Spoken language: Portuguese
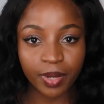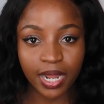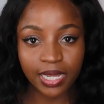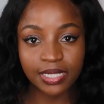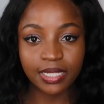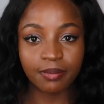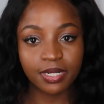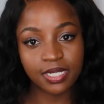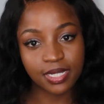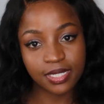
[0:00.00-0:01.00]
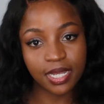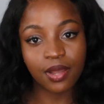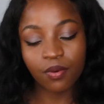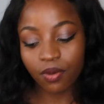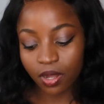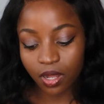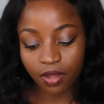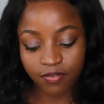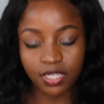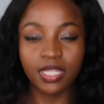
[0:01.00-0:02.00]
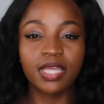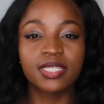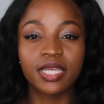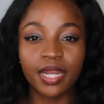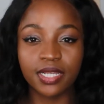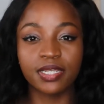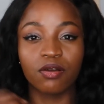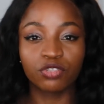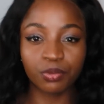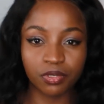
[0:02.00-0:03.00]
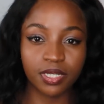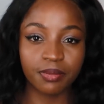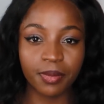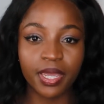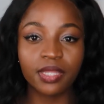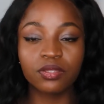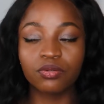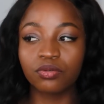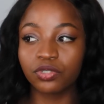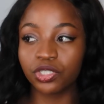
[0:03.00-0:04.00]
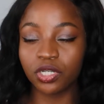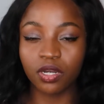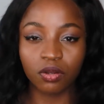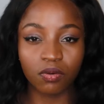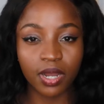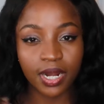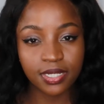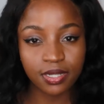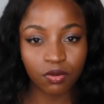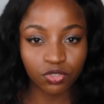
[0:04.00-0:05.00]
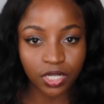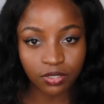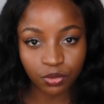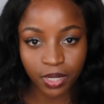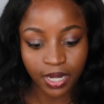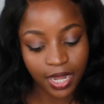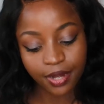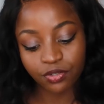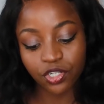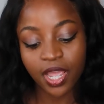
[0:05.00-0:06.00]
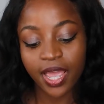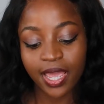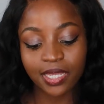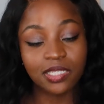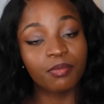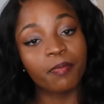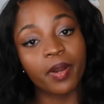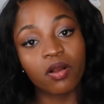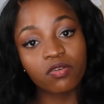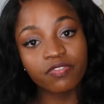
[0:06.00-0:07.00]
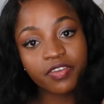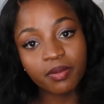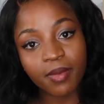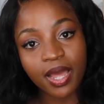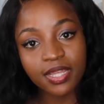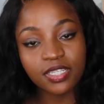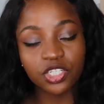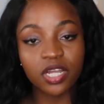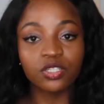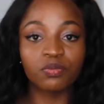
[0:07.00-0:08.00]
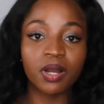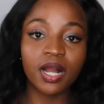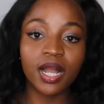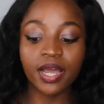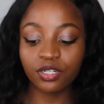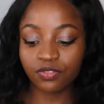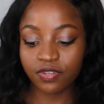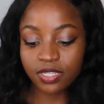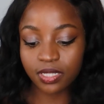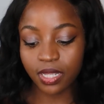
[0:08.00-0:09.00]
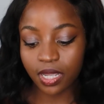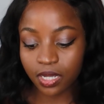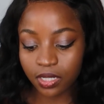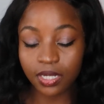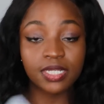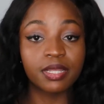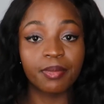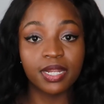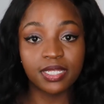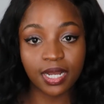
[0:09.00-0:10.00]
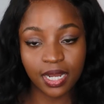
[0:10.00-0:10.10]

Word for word: para rentabilização, uh, você tem que seguir assim alguns procedimentos, uh, colocar assim alguns dados bancários e tipo para confirmar esses dados bancários você tem tem que receber essa